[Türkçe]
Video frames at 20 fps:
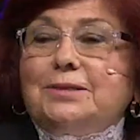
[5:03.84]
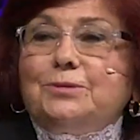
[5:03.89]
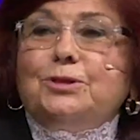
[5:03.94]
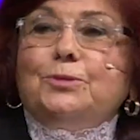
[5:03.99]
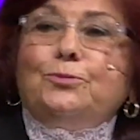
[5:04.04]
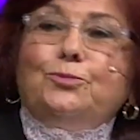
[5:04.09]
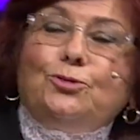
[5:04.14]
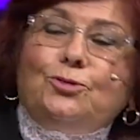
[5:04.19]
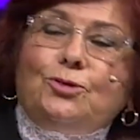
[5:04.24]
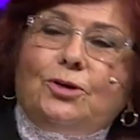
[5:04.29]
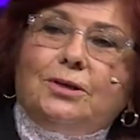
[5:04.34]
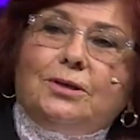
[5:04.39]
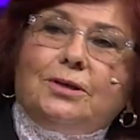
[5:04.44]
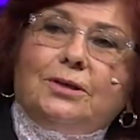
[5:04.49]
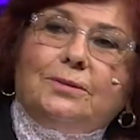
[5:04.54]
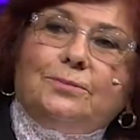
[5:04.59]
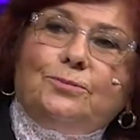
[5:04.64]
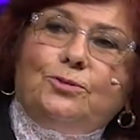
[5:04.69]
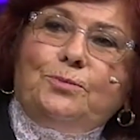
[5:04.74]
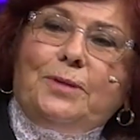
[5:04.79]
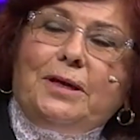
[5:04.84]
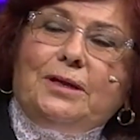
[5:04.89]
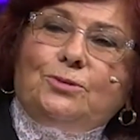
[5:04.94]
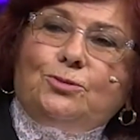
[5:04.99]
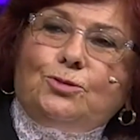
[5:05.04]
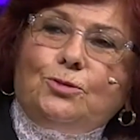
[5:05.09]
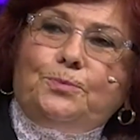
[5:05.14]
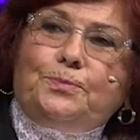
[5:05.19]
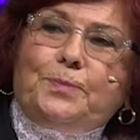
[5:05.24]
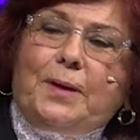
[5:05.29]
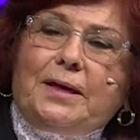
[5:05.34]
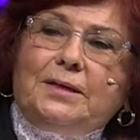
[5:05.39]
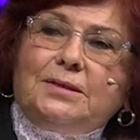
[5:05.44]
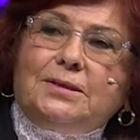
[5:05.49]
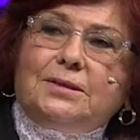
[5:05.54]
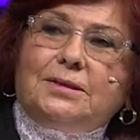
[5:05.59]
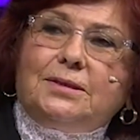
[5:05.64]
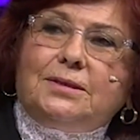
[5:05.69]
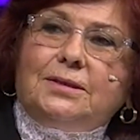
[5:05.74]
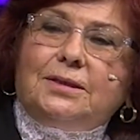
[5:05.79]
bu e, bu mektup ben e,
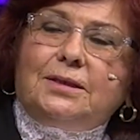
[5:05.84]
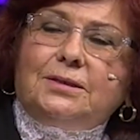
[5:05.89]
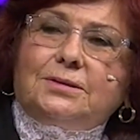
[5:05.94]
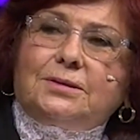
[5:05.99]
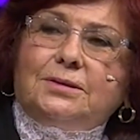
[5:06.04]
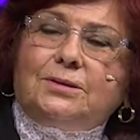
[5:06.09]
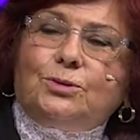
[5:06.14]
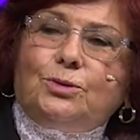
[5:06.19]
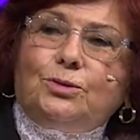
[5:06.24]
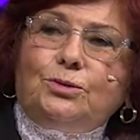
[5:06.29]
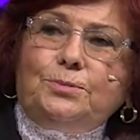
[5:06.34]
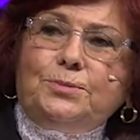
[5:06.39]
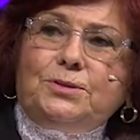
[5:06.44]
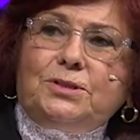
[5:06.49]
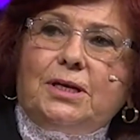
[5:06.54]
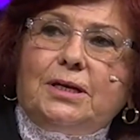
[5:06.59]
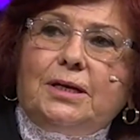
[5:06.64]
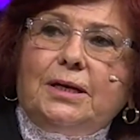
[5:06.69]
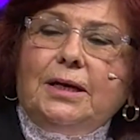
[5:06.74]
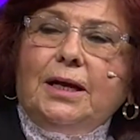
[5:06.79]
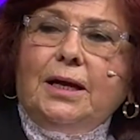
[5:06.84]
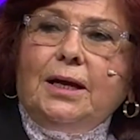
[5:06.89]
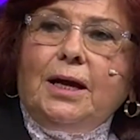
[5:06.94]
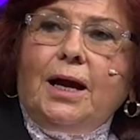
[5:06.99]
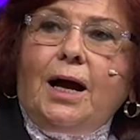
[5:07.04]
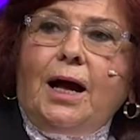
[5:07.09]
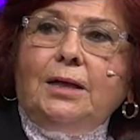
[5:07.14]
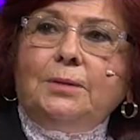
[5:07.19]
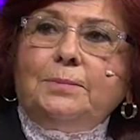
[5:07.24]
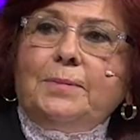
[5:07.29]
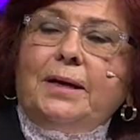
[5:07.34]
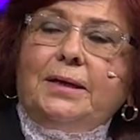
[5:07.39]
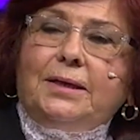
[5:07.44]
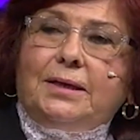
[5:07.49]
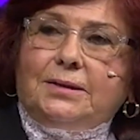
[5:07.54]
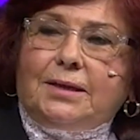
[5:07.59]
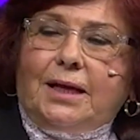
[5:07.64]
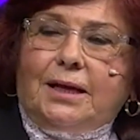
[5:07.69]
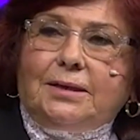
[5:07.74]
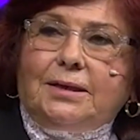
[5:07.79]
hatırlıyorum şey Almanya'dan
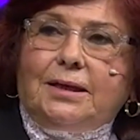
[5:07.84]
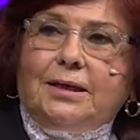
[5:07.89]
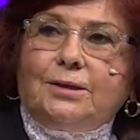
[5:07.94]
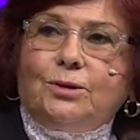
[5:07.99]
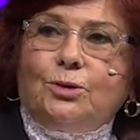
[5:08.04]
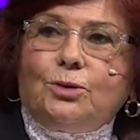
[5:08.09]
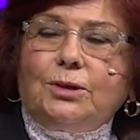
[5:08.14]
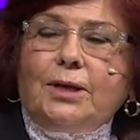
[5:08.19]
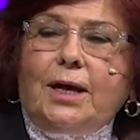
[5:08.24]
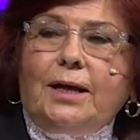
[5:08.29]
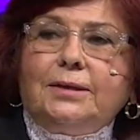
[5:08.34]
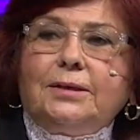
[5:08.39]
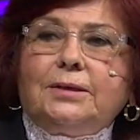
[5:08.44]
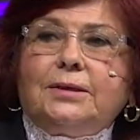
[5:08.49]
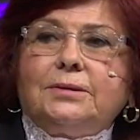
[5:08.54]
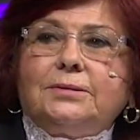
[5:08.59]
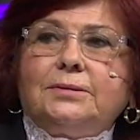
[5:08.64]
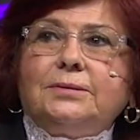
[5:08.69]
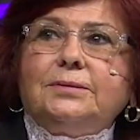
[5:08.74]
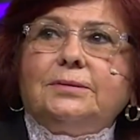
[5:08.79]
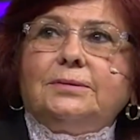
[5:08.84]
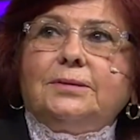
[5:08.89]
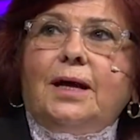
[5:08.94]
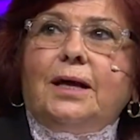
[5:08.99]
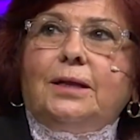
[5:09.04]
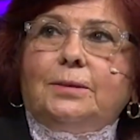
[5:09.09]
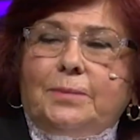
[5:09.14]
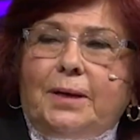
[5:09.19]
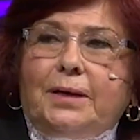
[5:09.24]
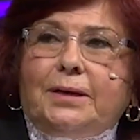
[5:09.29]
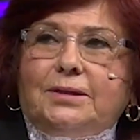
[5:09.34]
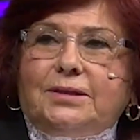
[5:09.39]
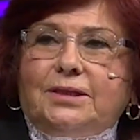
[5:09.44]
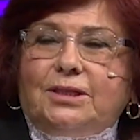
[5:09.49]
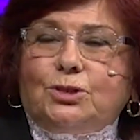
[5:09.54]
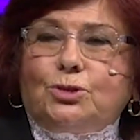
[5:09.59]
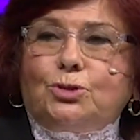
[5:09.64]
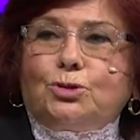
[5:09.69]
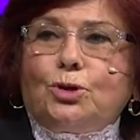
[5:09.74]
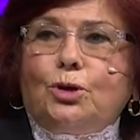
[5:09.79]
geliyor. Yani kadın evet. Almanya'da yaşıyor.